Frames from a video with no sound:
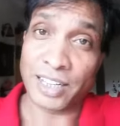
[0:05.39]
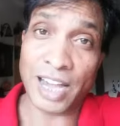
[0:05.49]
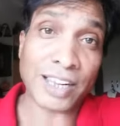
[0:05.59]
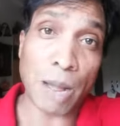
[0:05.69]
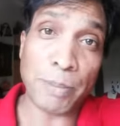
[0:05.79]

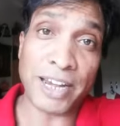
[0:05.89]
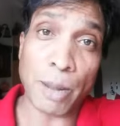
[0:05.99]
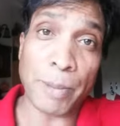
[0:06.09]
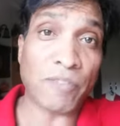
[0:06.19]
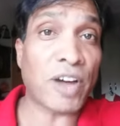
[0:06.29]
हर काम में
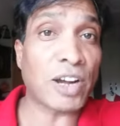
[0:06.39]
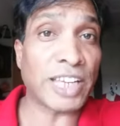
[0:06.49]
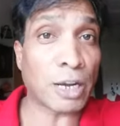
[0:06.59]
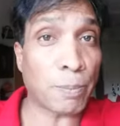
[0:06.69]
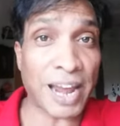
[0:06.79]
नंबर वन
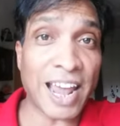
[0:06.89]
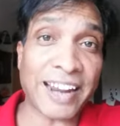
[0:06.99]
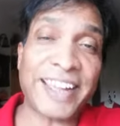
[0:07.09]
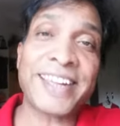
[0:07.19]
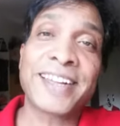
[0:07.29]
यानी पहला
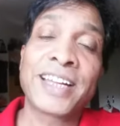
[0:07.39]
रहे